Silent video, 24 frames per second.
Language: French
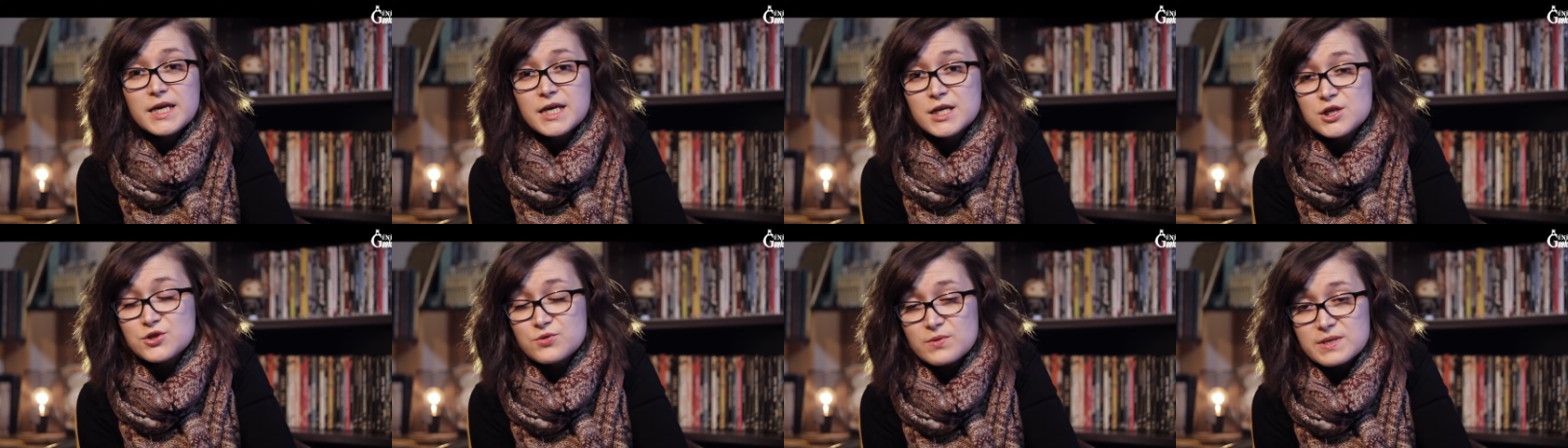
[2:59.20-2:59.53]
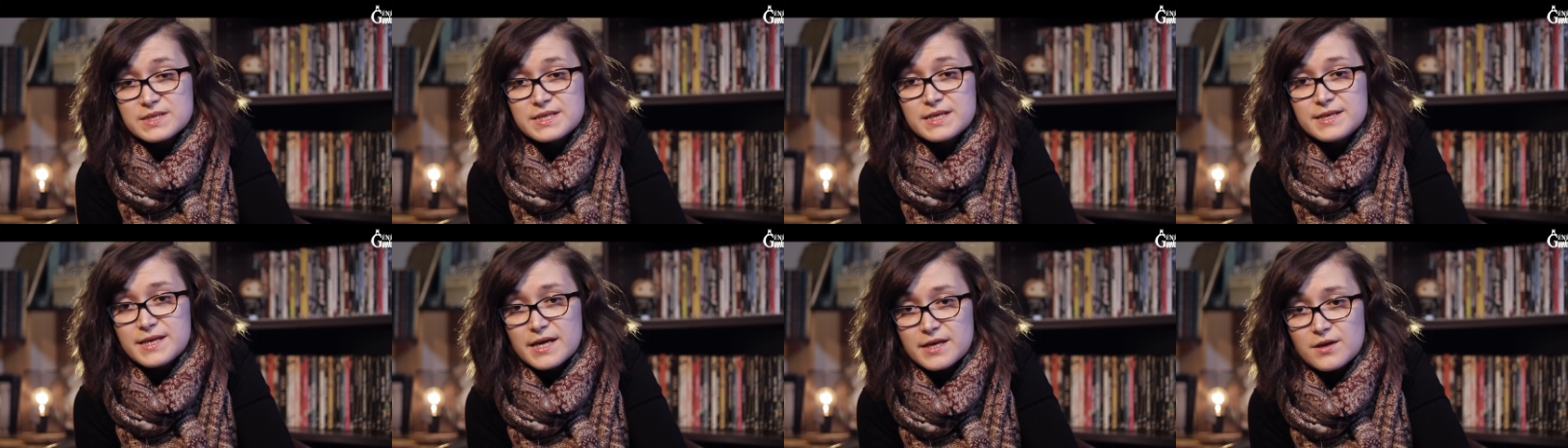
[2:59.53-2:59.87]
Il
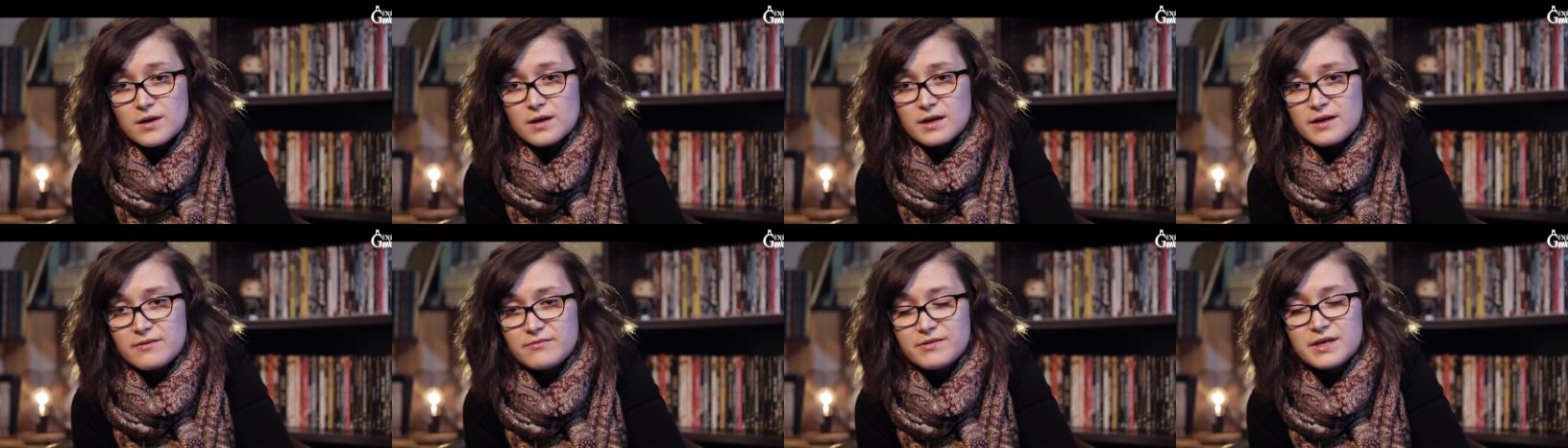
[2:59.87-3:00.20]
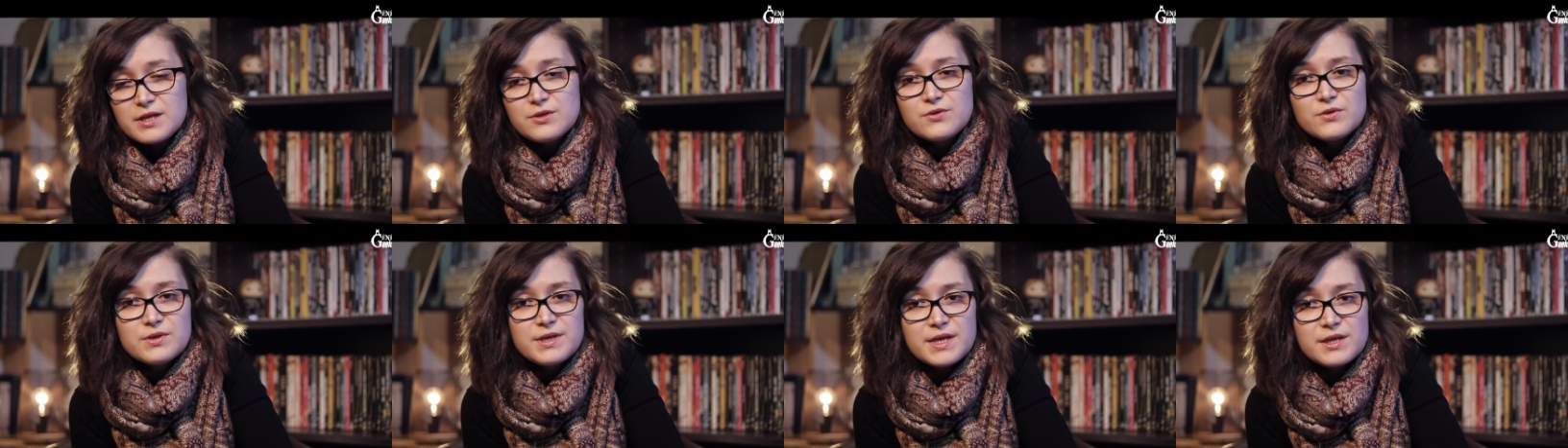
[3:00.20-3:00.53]
choisit d'ailleurs la
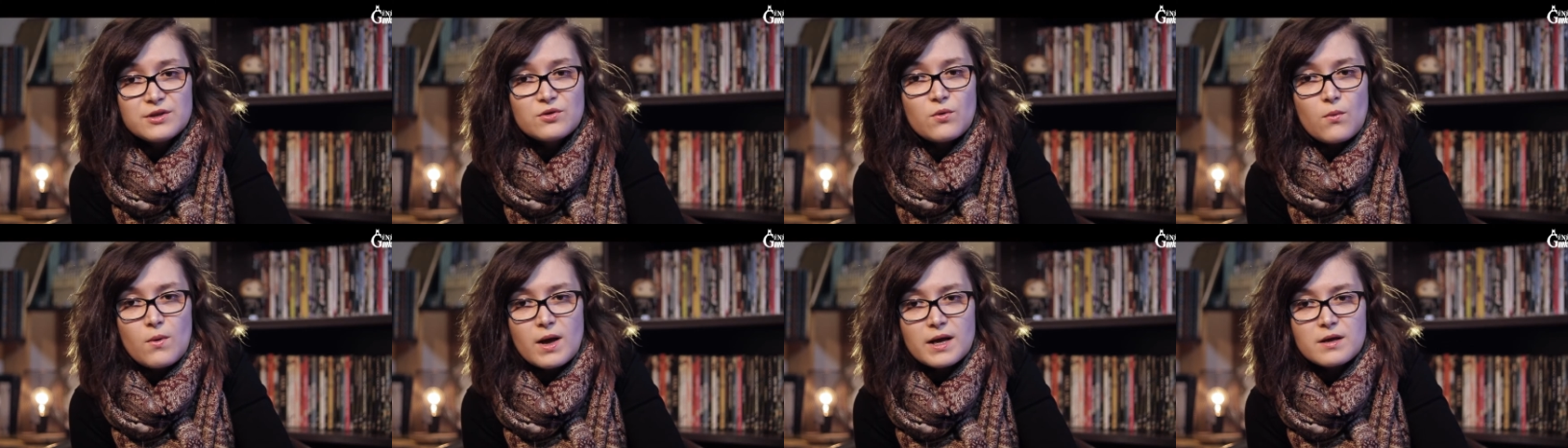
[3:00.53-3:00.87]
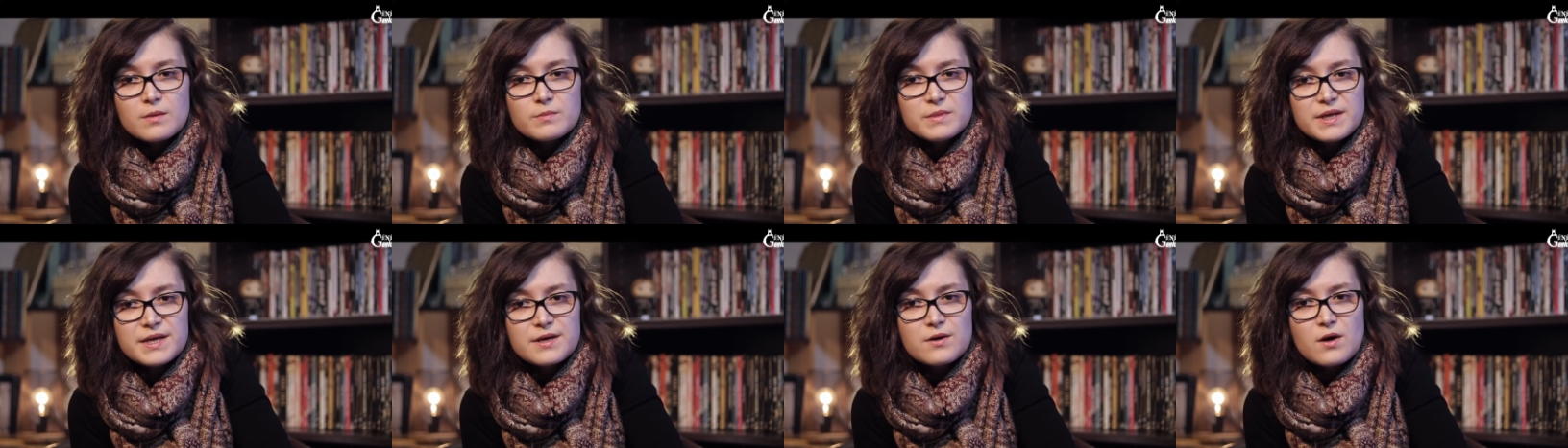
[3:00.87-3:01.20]
ville de Détroit
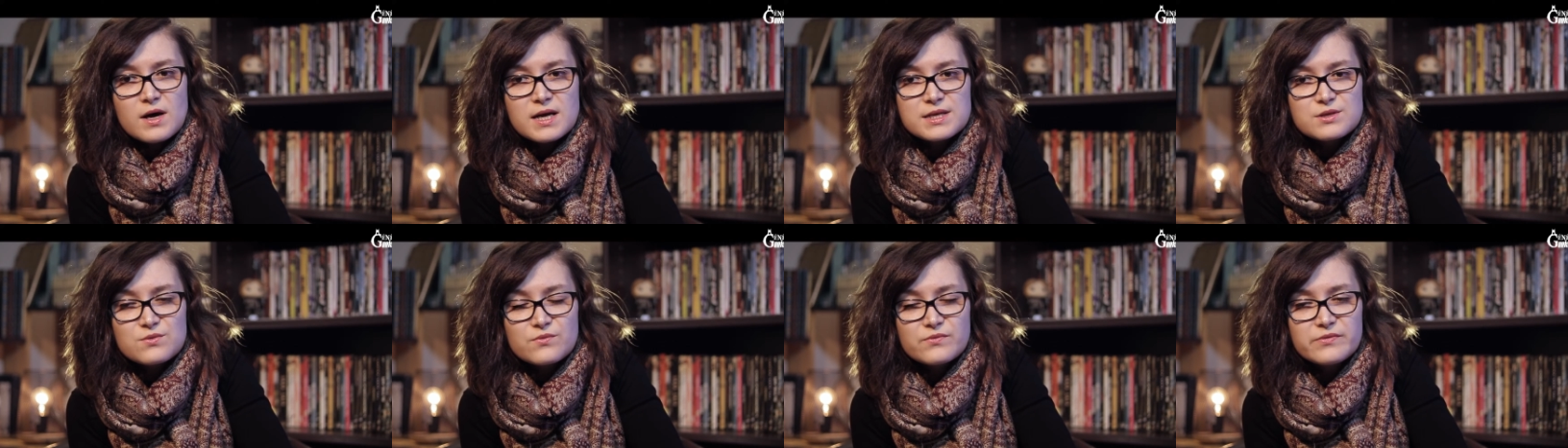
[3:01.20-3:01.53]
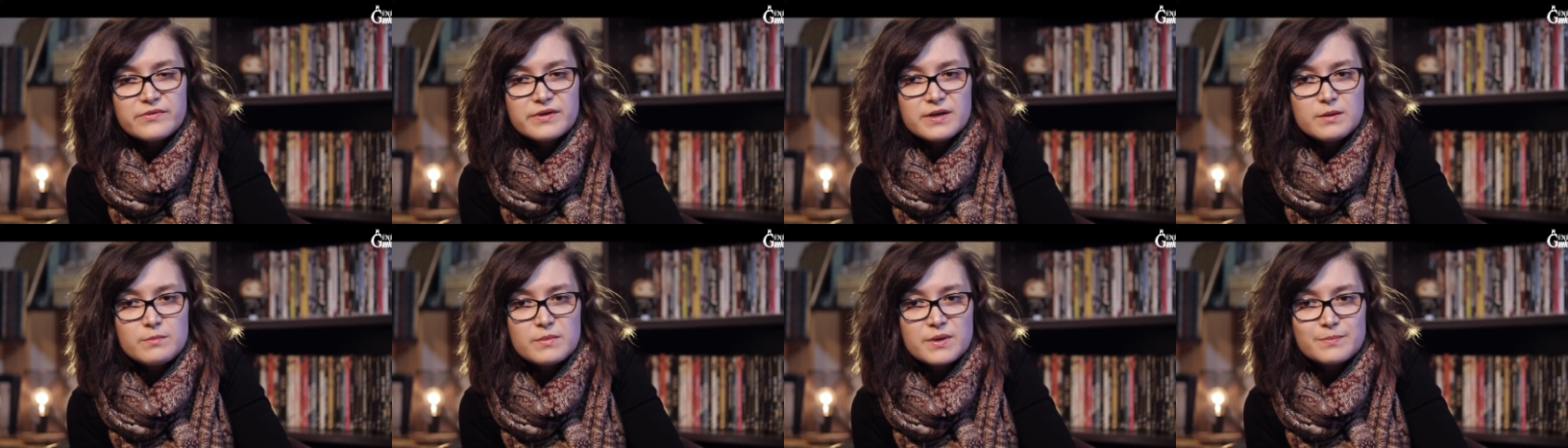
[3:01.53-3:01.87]
comme décoration
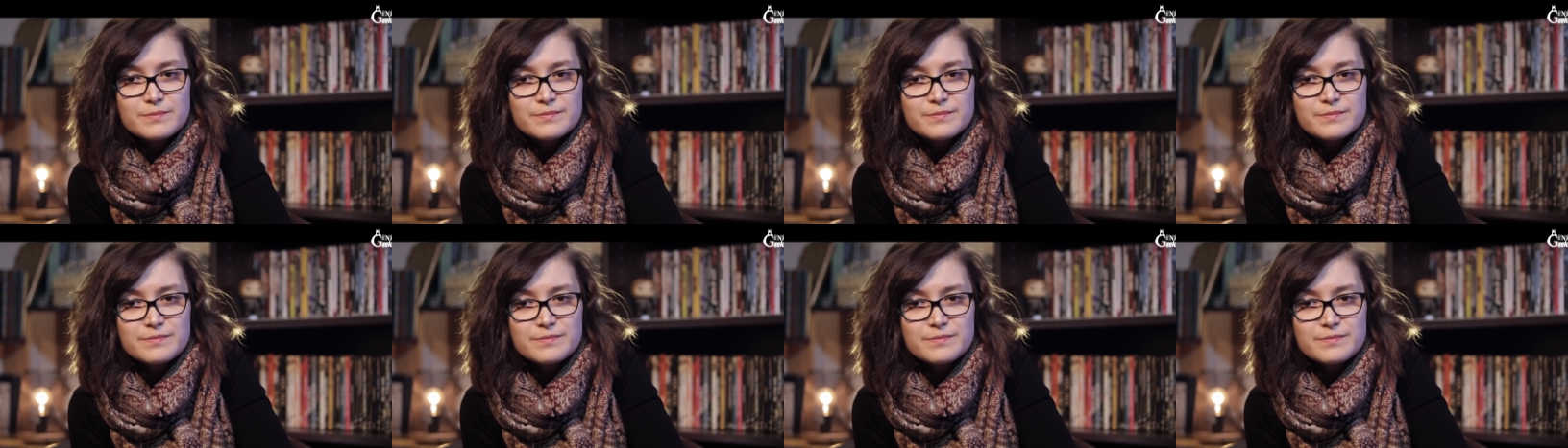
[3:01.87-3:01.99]
film.